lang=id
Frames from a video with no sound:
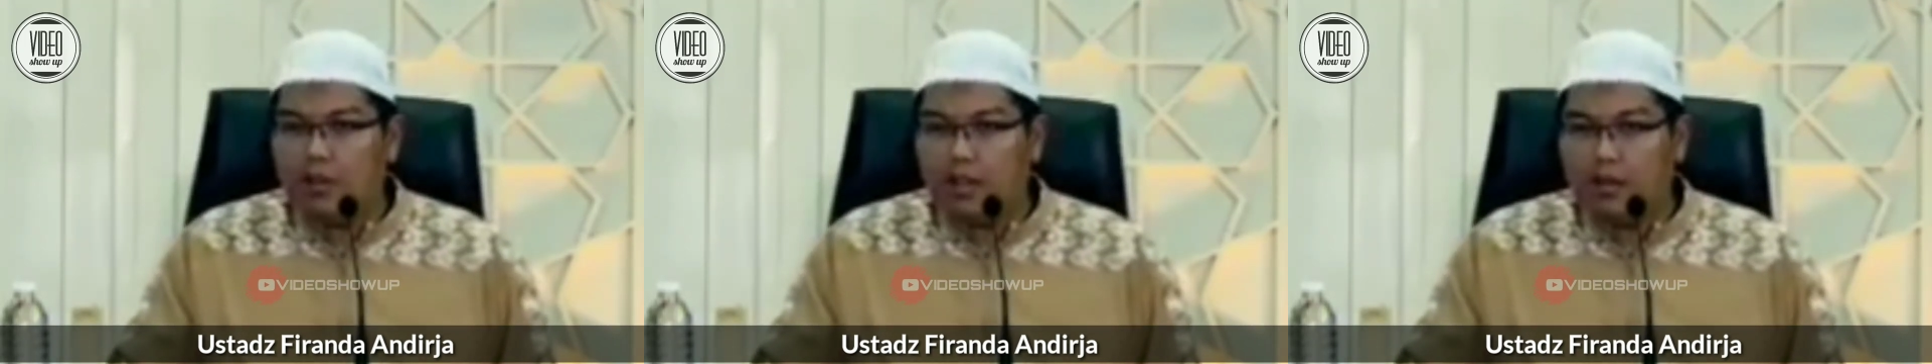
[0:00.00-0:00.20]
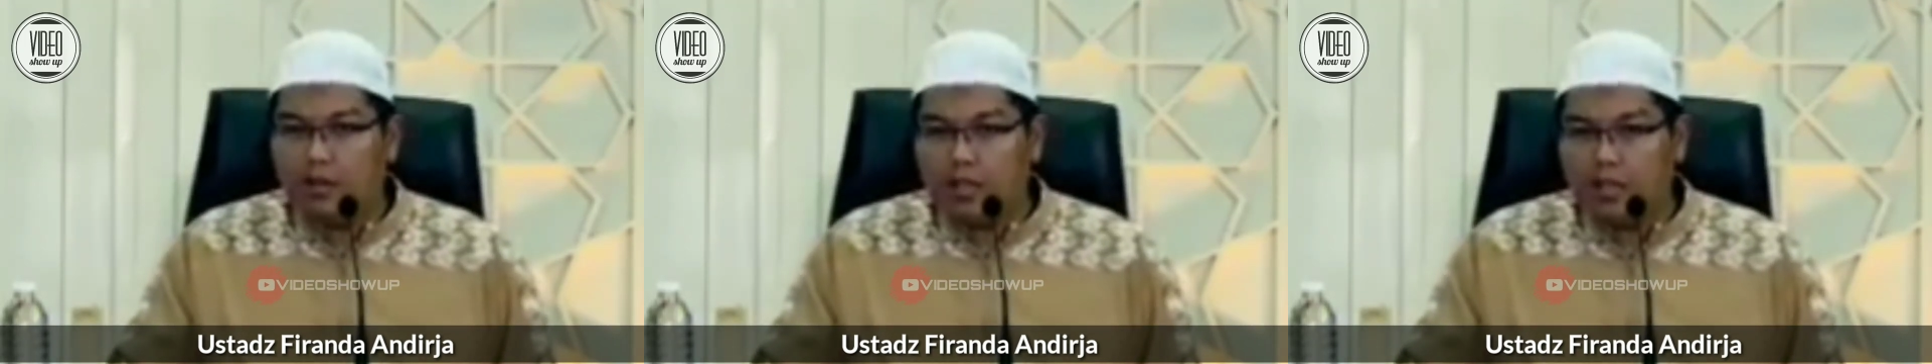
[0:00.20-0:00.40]

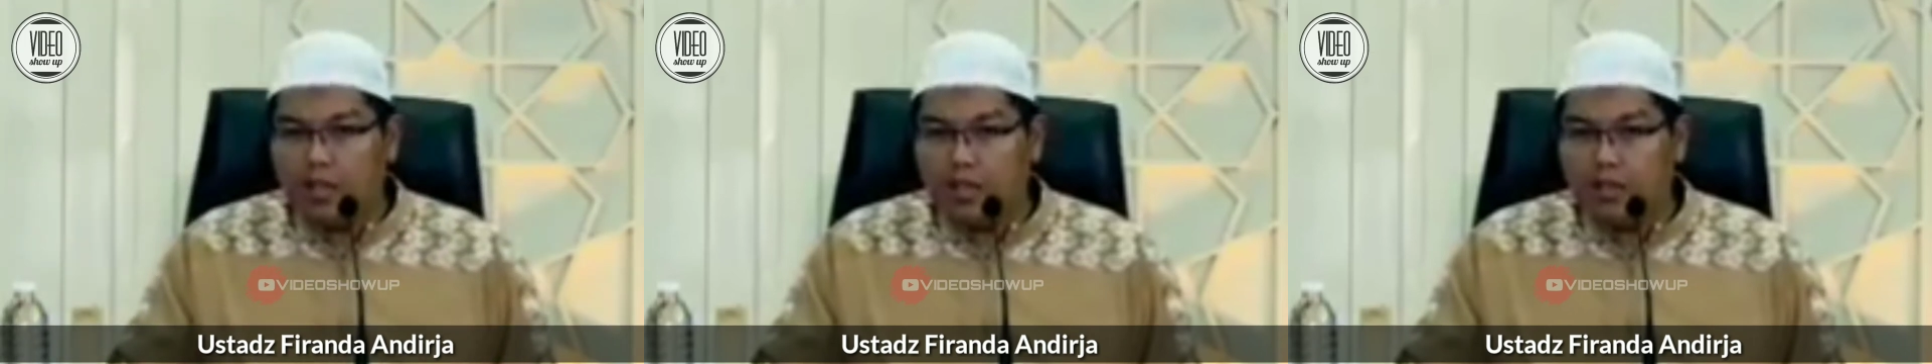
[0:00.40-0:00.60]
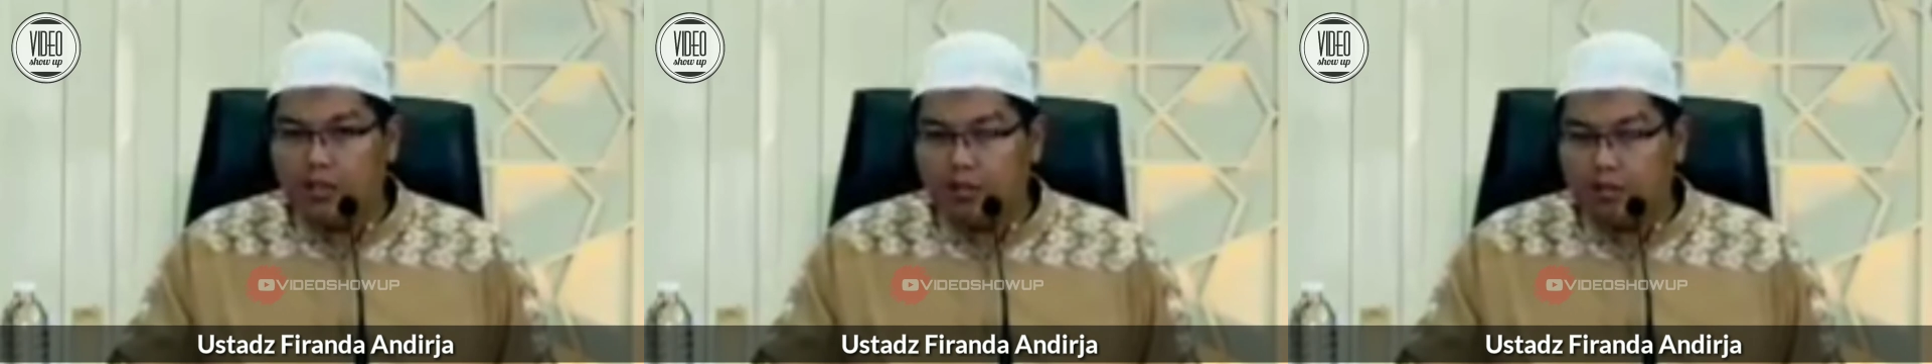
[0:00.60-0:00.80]
apa
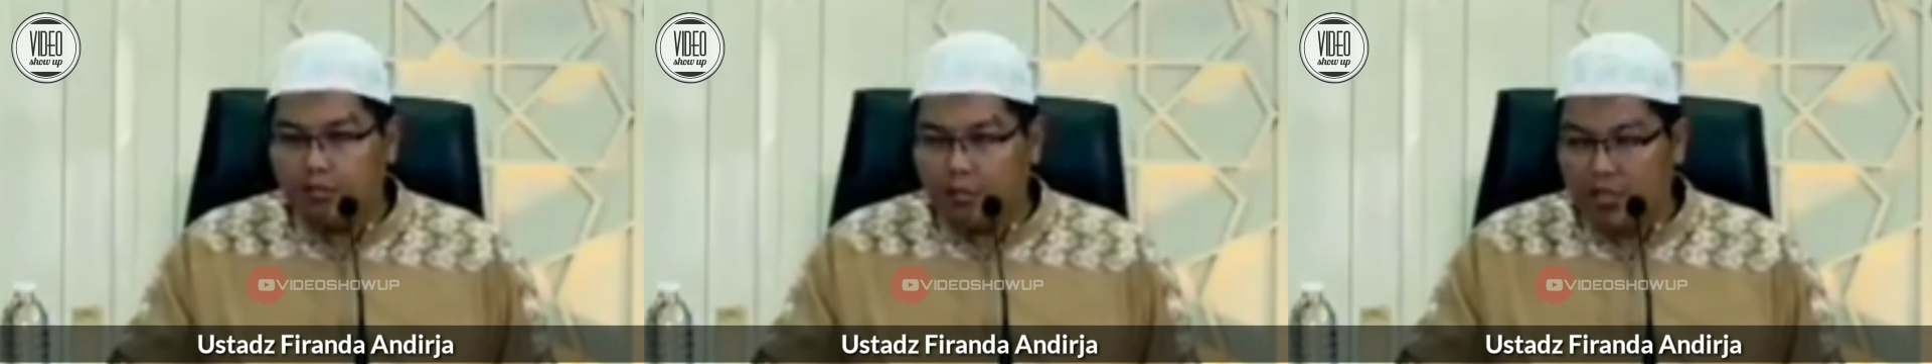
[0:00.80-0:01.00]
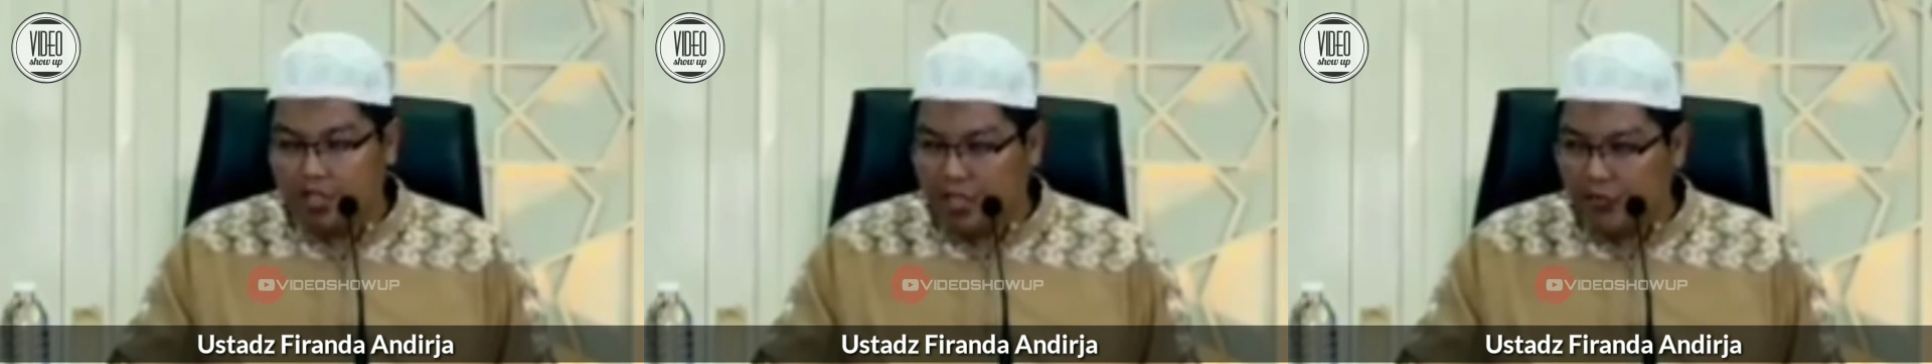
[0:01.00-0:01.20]
namanya
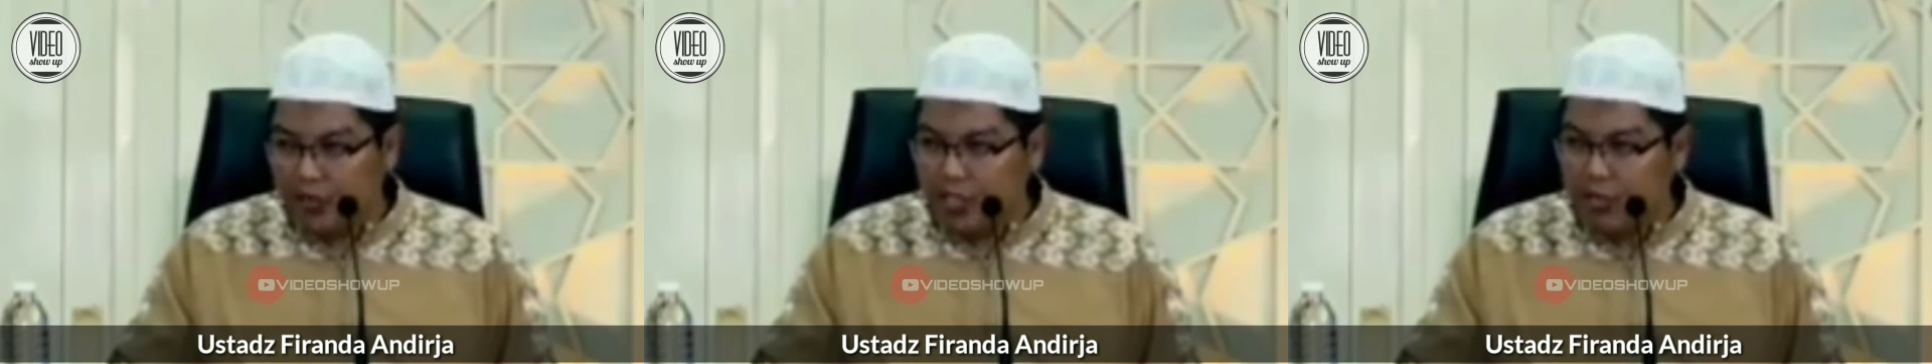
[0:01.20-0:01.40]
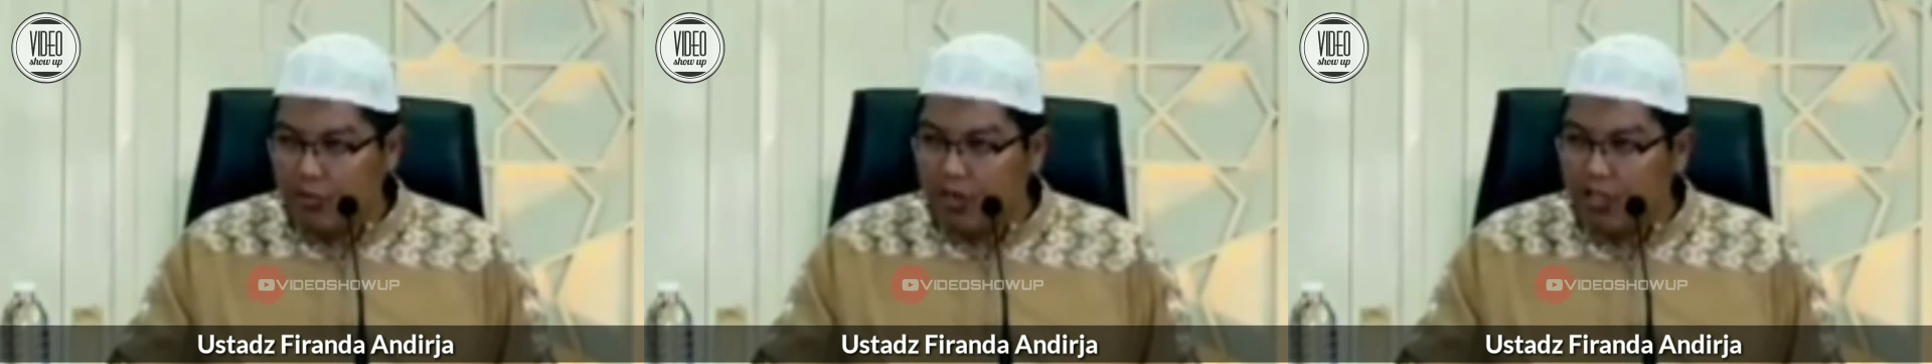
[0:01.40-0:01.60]

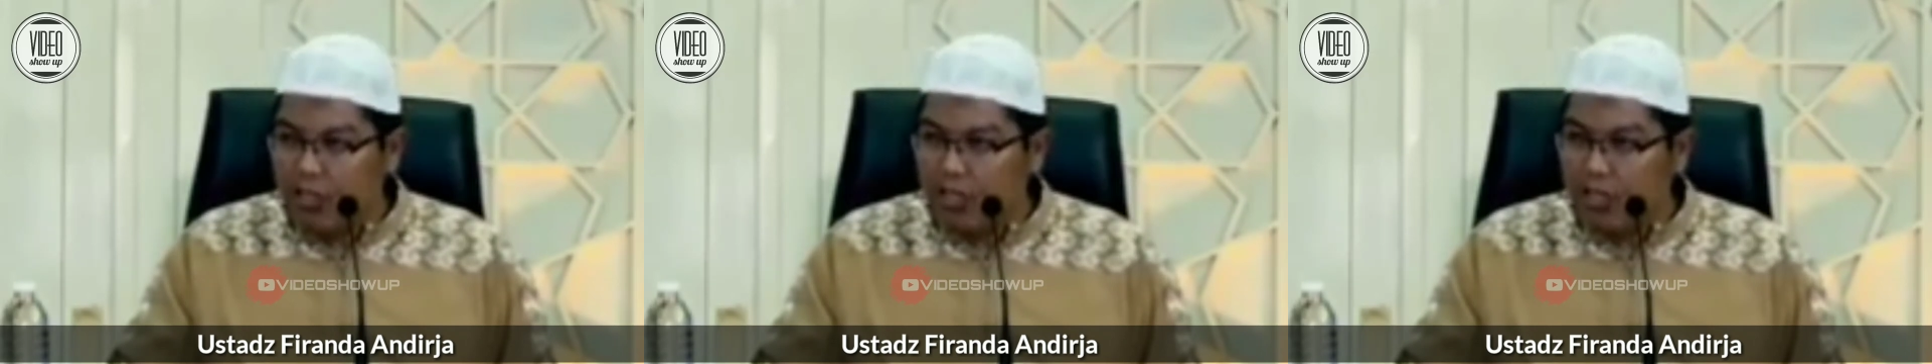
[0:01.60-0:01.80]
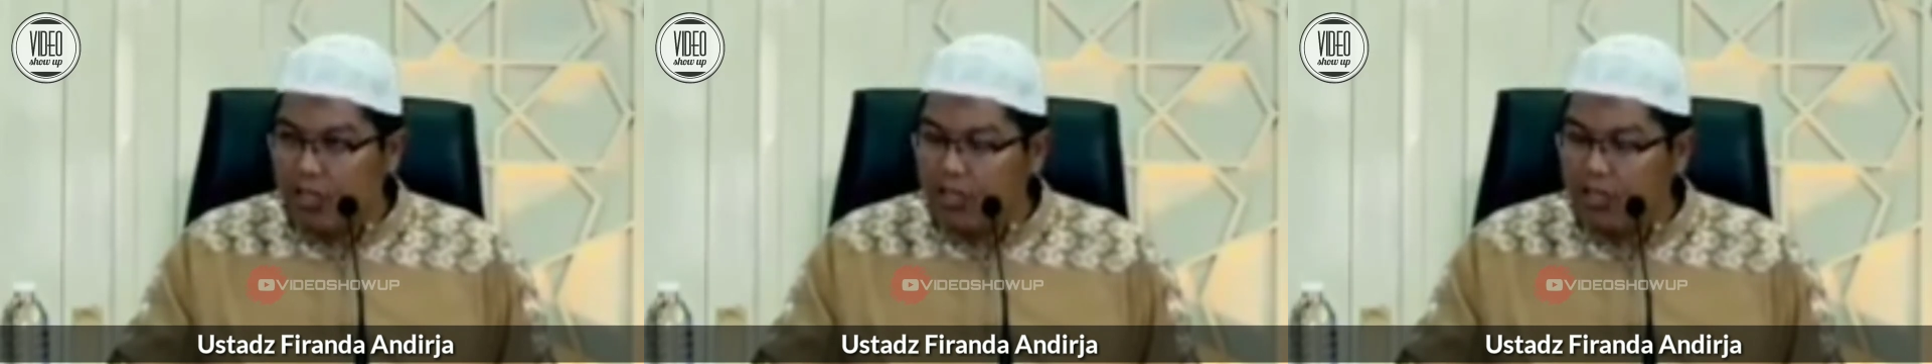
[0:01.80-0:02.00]
mensifati
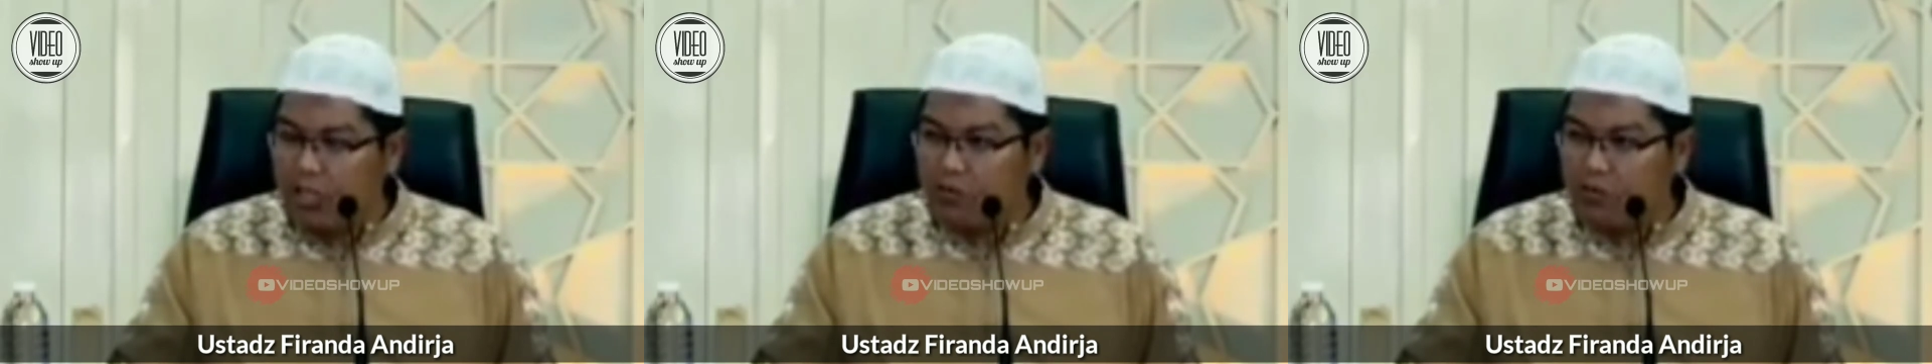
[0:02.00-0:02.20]
wanita dengan